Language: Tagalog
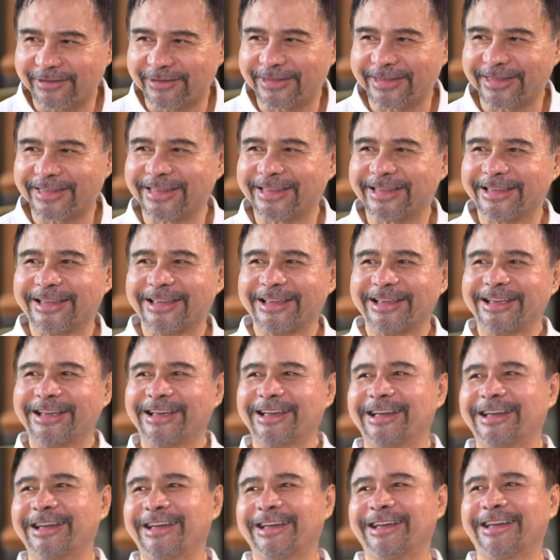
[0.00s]

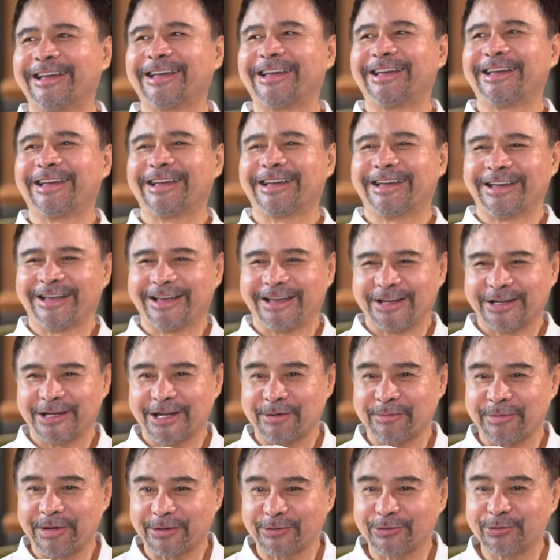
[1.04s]
Amen. Amen. Na
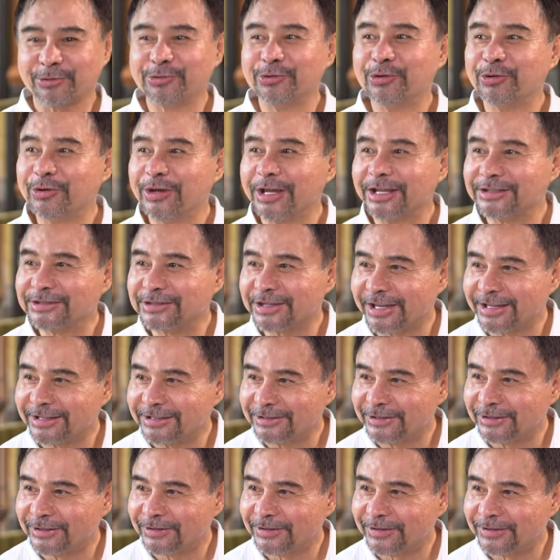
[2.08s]
may do-donate sa si
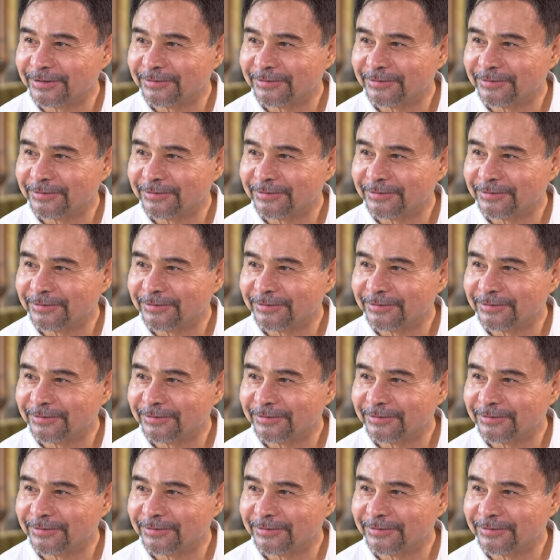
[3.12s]
inyo.